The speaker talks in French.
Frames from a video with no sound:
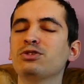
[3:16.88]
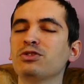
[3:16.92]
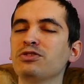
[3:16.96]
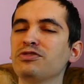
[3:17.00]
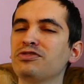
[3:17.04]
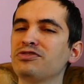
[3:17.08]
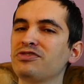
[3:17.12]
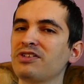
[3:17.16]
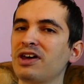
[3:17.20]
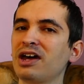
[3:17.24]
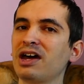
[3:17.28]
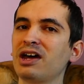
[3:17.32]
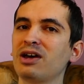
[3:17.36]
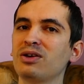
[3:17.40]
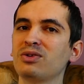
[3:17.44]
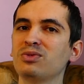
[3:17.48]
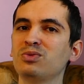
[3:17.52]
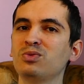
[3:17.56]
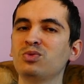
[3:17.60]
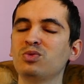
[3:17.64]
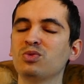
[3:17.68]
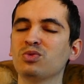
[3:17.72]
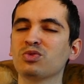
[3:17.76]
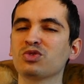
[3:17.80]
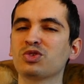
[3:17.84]
une fin
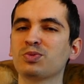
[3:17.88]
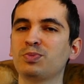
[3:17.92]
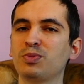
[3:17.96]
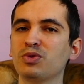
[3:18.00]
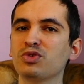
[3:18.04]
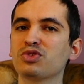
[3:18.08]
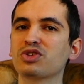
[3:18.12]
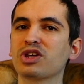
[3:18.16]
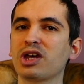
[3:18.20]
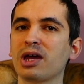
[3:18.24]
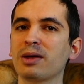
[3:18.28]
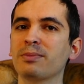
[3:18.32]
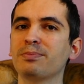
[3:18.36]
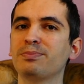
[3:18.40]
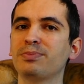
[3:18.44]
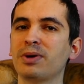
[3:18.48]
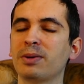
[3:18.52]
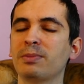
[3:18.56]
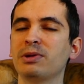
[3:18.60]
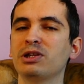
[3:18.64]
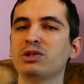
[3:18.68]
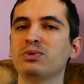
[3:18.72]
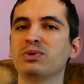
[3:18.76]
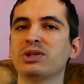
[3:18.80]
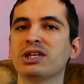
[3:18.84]
où on se pose quand même
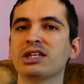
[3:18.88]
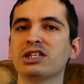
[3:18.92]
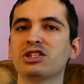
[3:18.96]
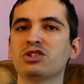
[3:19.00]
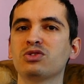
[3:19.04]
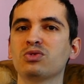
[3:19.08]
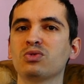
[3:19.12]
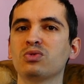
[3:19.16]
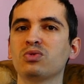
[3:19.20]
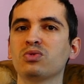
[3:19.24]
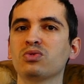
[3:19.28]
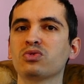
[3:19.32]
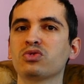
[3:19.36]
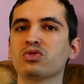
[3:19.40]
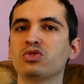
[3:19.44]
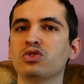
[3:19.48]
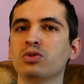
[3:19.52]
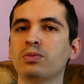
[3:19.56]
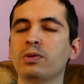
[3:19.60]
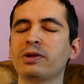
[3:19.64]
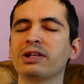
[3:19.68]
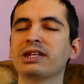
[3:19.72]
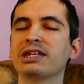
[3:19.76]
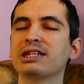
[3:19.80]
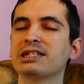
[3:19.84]
pas mal de questions, on se
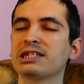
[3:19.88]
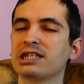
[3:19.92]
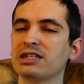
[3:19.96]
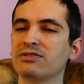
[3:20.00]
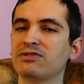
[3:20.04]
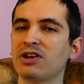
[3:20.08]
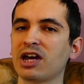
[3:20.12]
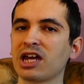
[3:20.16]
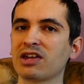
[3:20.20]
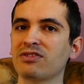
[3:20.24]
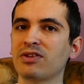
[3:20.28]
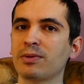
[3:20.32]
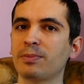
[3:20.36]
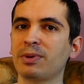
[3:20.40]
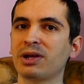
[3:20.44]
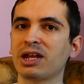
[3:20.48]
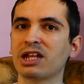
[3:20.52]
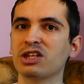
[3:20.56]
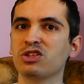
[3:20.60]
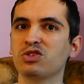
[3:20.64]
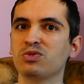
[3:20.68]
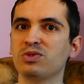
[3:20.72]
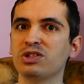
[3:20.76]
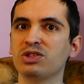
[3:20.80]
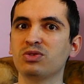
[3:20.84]
demande qu'est-ce qui va arriver par
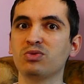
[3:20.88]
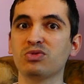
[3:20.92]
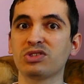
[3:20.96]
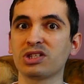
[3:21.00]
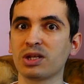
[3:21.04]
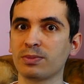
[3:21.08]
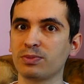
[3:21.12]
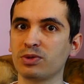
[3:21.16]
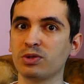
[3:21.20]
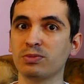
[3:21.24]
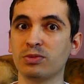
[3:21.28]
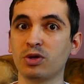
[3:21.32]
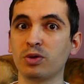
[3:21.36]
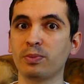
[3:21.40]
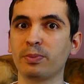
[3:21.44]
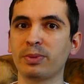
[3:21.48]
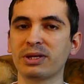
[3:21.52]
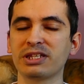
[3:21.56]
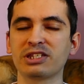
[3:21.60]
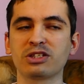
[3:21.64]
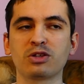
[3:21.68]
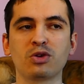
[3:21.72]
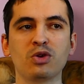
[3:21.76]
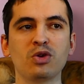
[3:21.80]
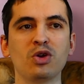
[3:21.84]
la suite, tout simplement
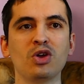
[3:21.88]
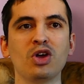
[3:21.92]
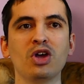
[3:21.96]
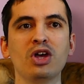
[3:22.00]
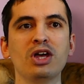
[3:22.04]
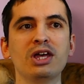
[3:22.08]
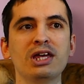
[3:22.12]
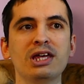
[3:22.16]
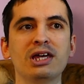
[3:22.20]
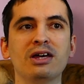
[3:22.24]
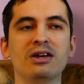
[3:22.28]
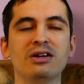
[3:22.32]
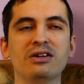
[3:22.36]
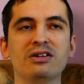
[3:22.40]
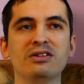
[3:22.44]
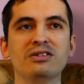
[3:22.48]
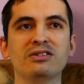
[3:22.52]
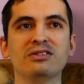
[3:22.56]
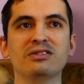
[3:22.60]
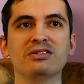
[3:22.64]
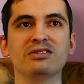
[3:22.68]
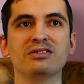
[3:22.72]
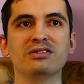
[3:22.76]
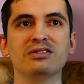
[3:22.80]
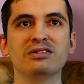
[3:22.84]
parce que,
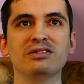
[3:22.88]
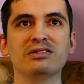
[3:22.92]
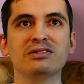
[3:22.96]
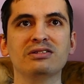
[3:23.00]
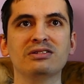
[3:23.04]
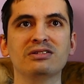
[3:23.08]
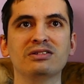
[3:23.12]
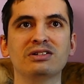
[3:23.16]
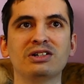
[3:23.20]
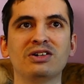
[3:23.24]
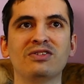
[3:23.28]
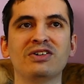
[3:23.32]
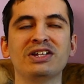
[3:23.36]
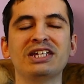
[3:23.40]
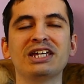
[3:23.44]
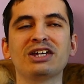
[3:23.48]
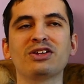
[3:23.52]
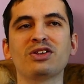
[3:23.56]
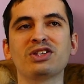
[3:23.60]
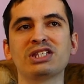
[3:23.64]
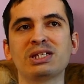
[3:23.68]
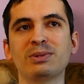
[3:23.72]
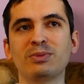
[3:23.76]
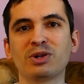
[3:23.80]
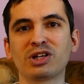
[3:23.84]
euh, on va dire
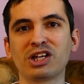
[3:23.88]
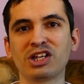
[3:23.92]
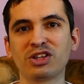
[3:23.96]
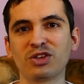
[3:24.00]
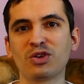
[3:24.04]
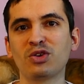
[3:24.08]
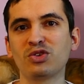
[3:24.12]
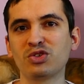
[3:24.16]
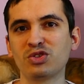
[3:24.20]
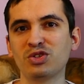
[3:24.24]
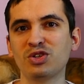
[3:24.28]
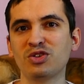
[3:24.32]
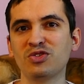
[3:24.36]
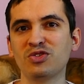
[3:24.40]
dans un manga tranche de